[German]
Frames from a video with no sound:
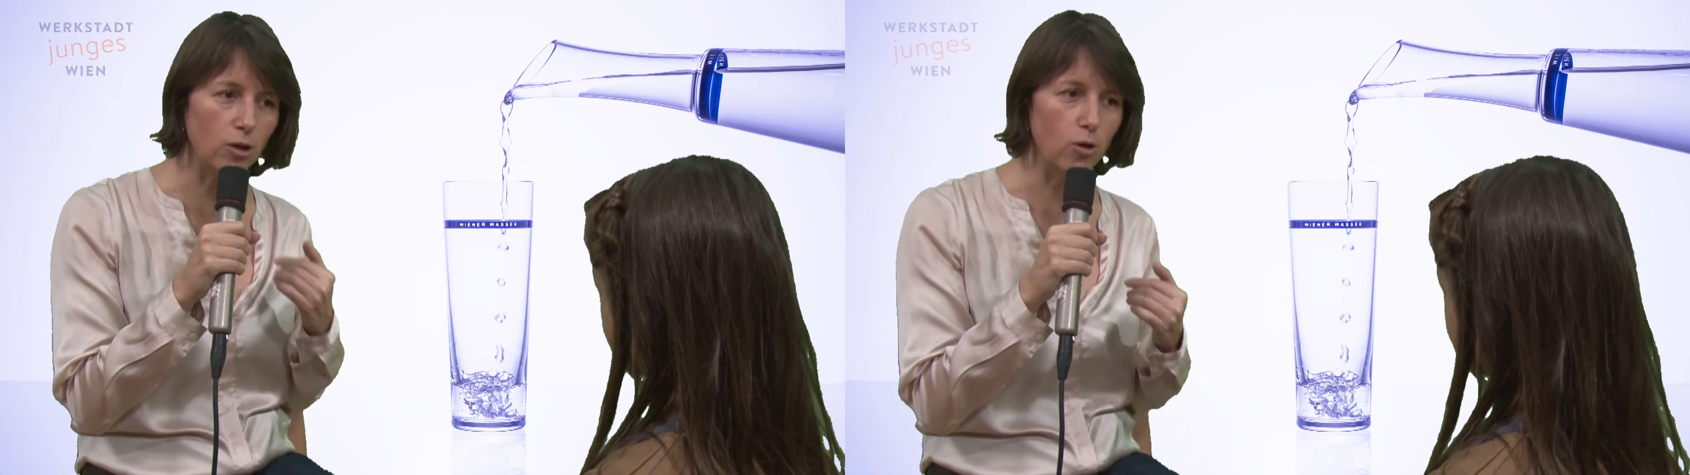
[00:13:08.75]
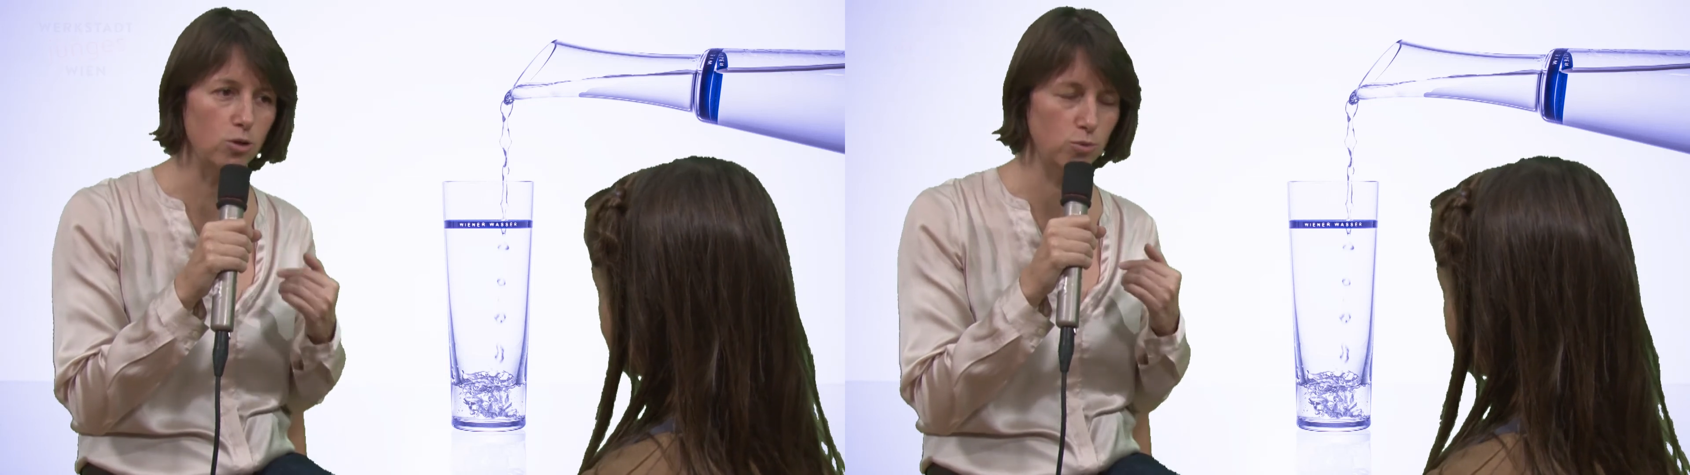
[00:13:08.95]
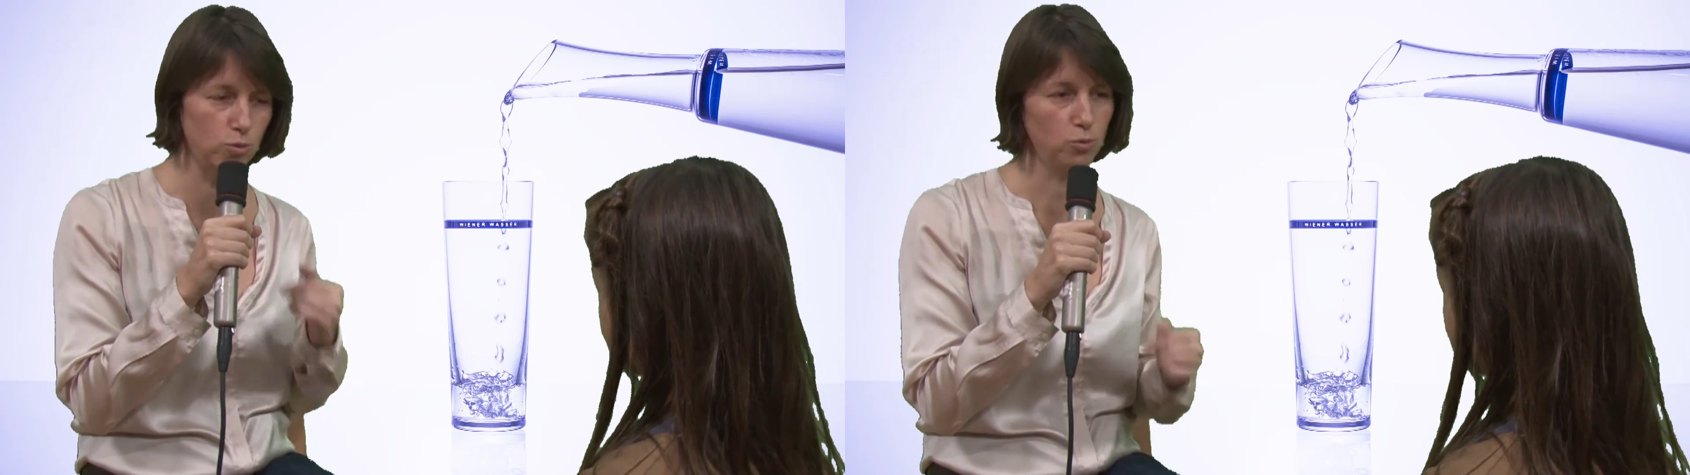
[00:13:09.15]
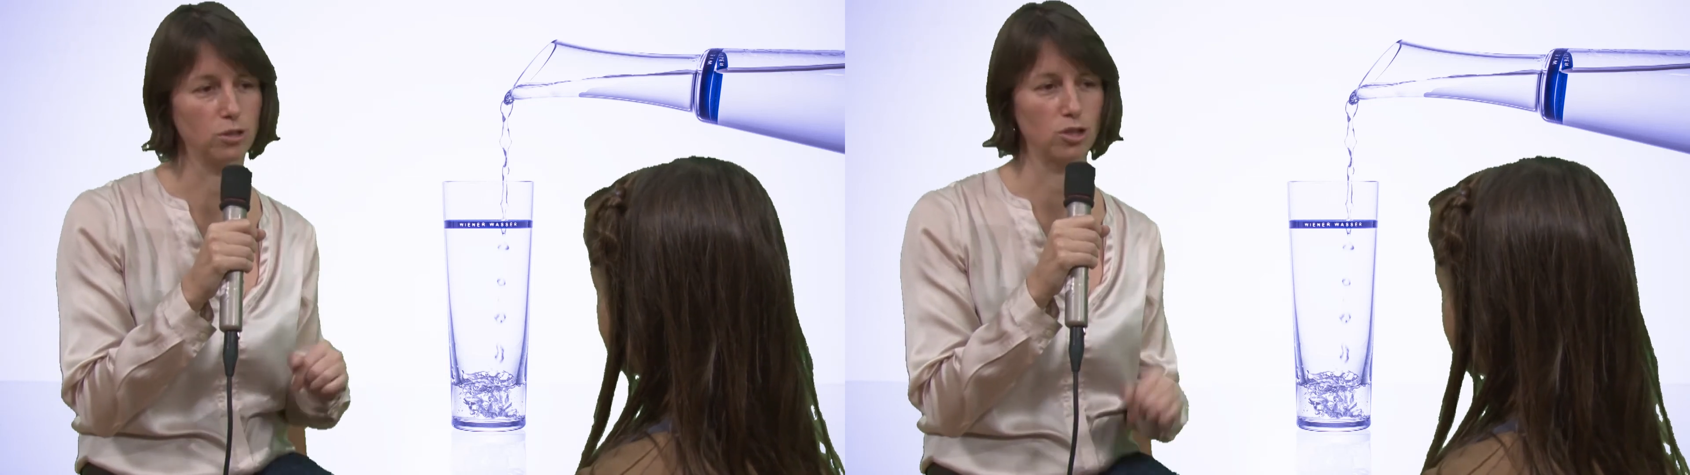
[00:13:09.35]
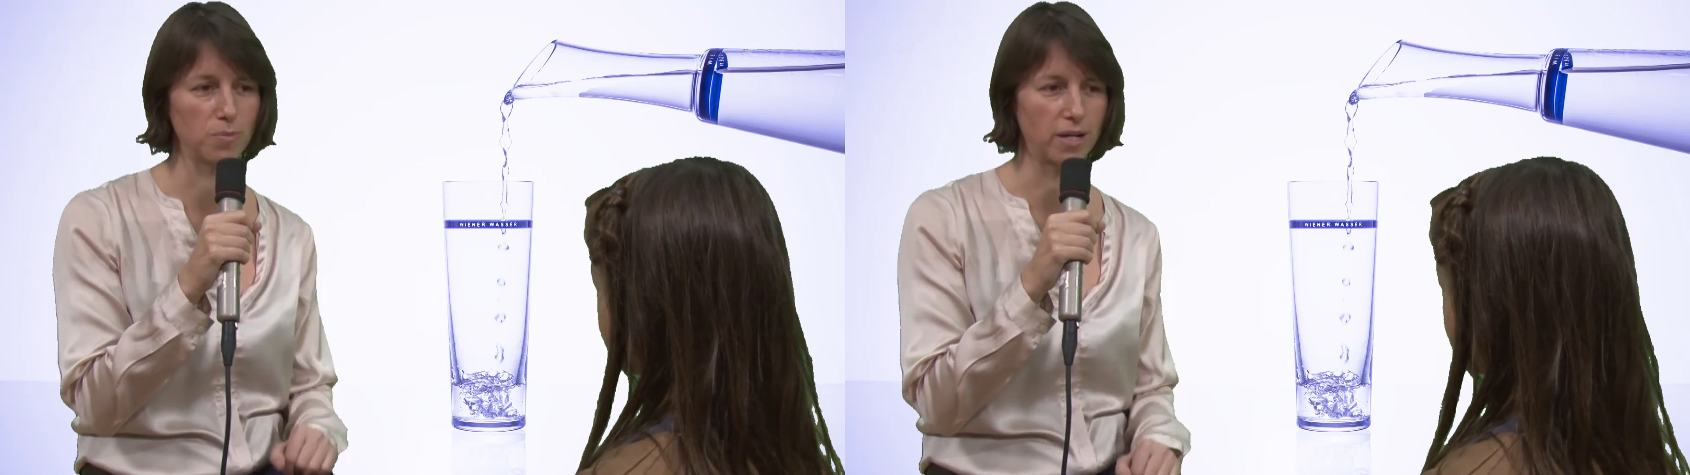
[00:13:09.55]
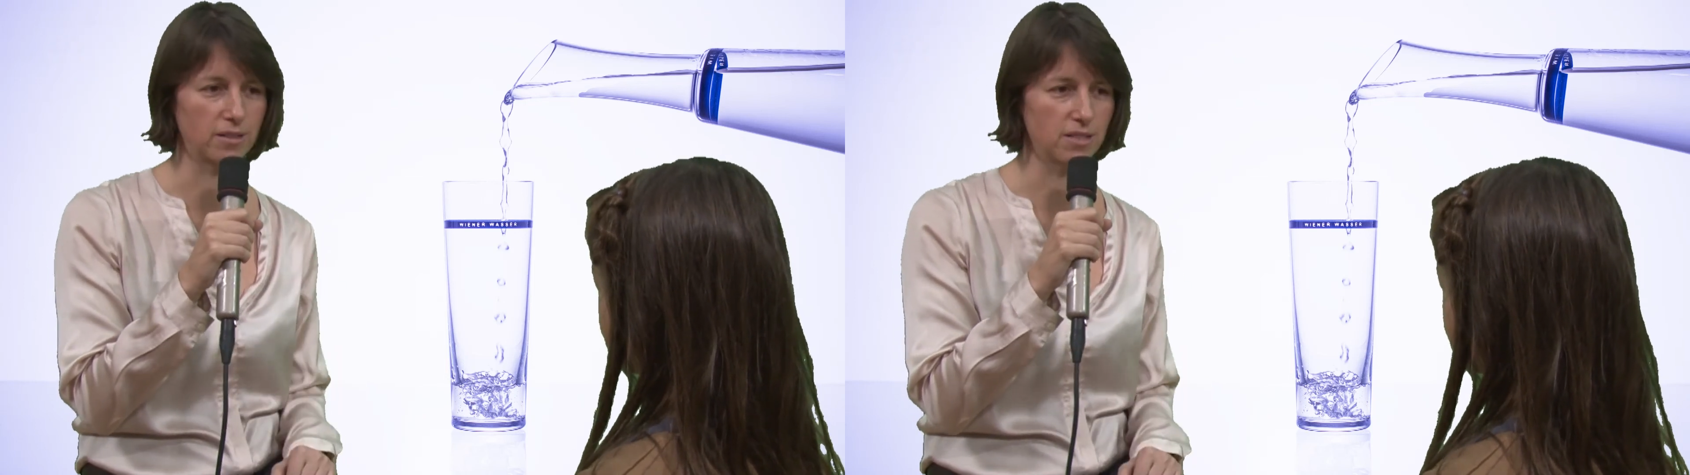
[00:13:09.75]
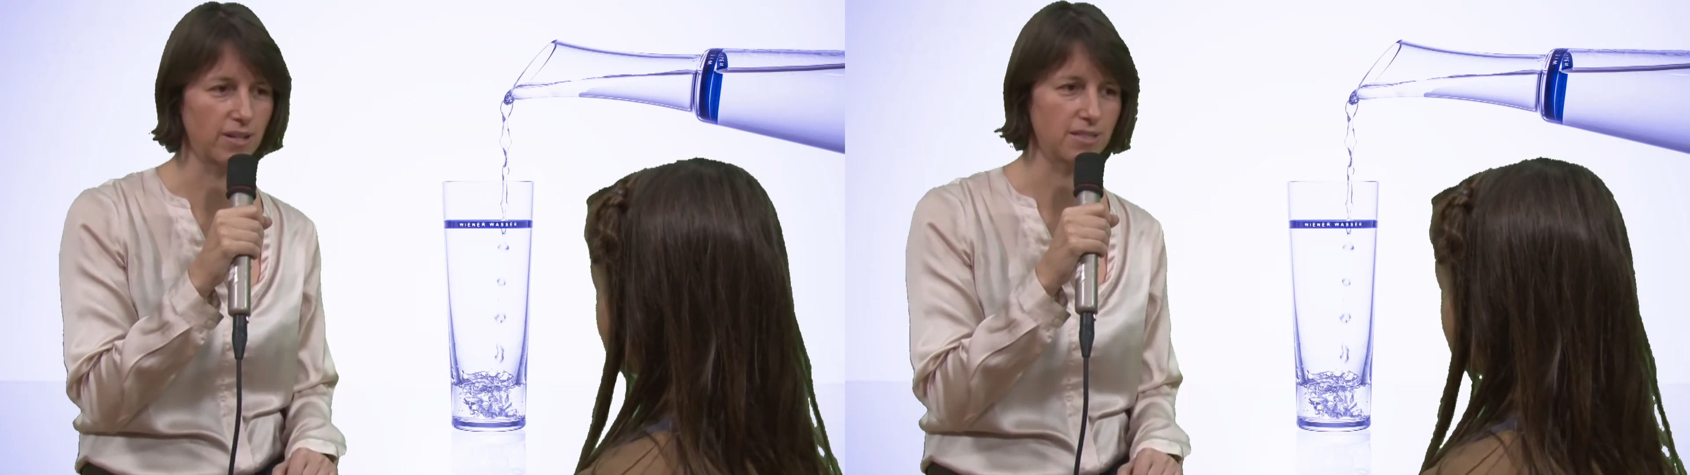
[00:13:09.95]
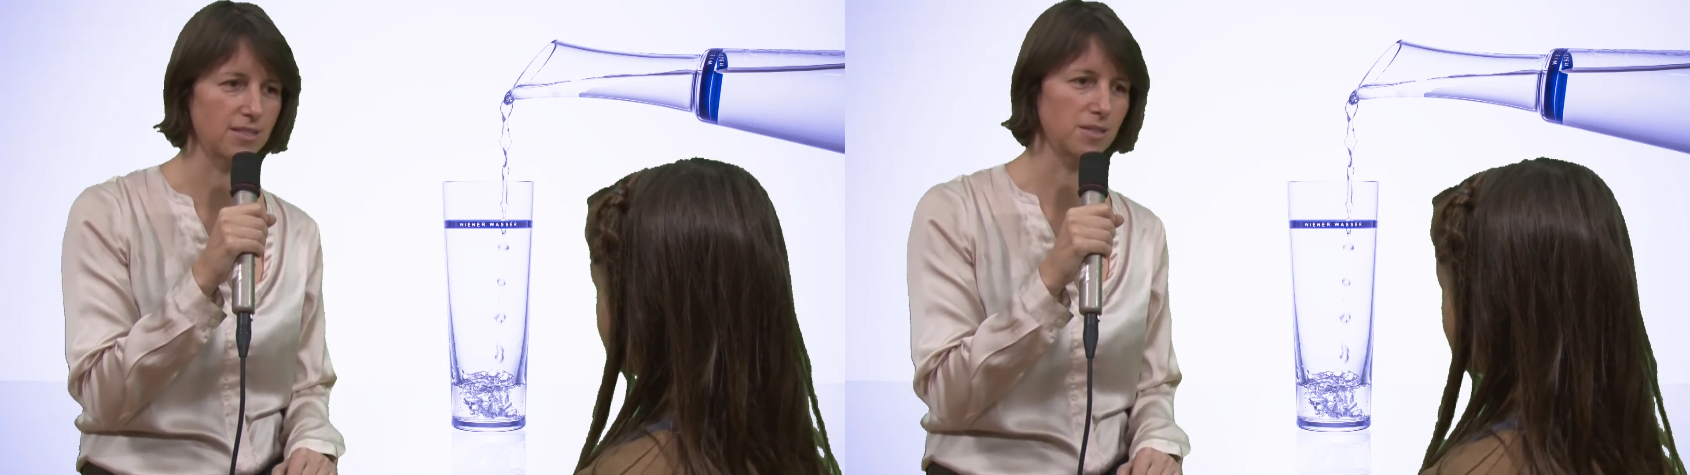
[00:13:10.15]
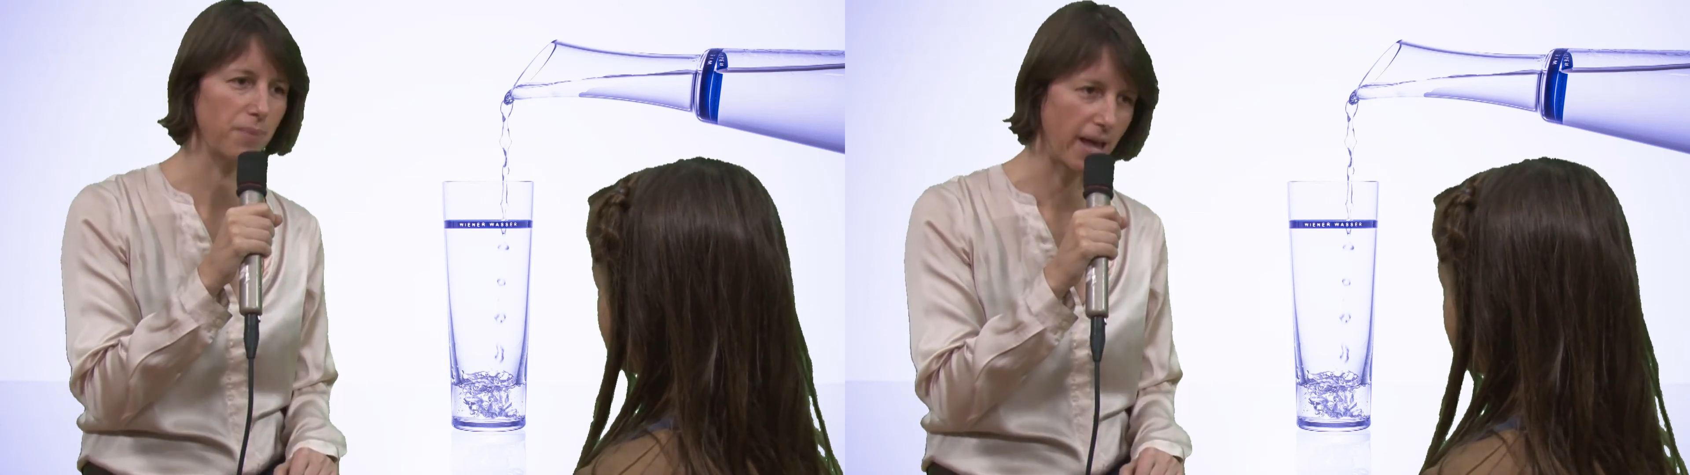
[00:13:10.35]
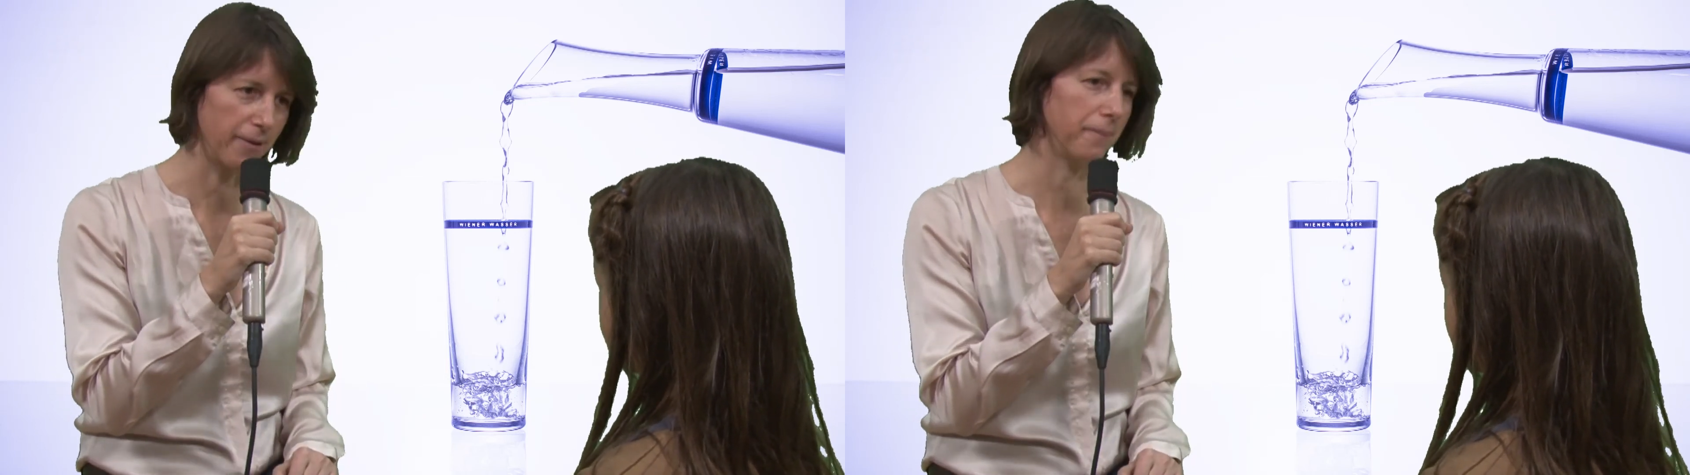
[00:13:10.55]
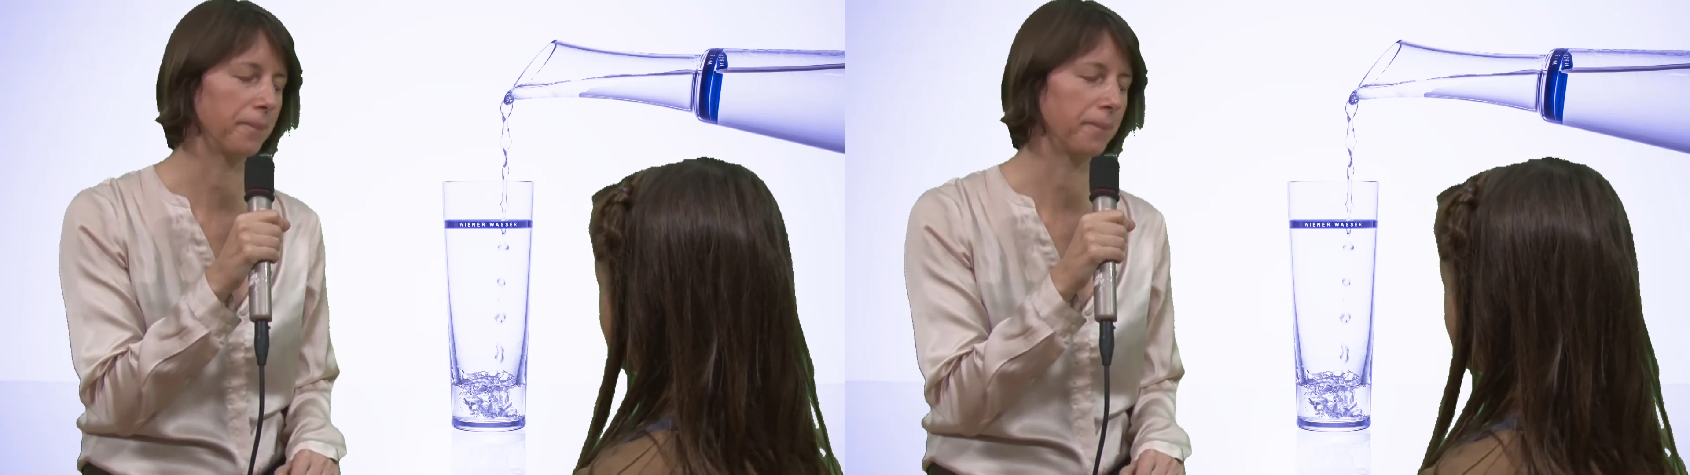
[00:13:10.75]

auch zum guten Geschmack des Wassers bei.